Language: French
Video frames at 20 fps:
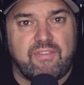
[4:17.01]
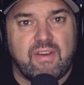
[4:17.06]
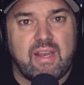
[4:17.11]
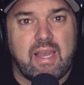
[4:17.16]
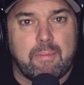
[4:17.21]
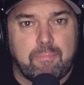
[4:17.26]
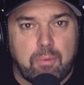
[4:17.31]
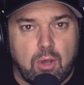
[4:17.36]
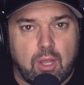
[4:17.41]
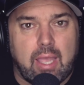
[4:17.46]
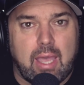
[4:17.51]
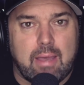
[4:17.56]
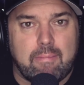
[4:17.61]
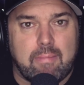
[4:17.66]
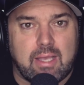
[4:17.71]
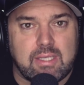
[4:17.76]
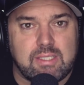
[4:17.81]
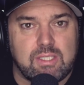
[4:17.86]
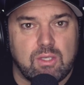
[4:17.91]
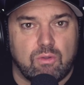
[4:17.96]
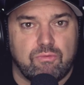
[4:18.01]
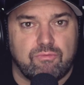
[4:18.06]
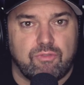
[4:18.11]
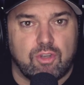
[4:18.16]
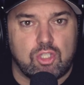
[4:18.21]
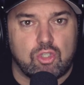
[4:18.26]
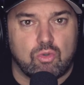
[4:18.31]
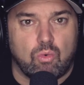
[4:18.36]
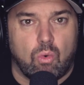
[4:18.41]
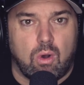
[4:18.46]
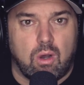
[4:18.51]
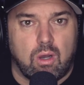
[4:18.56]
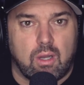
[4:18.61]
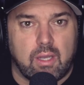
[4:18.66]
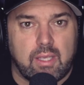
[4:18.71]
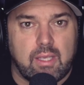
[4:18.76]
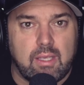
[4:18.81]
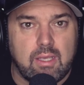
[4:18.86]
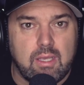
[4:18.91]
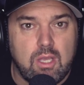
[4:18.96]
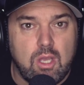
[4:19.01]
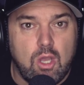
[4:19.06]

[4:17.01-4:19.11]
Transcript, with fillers: faire la programmation de votre soirée.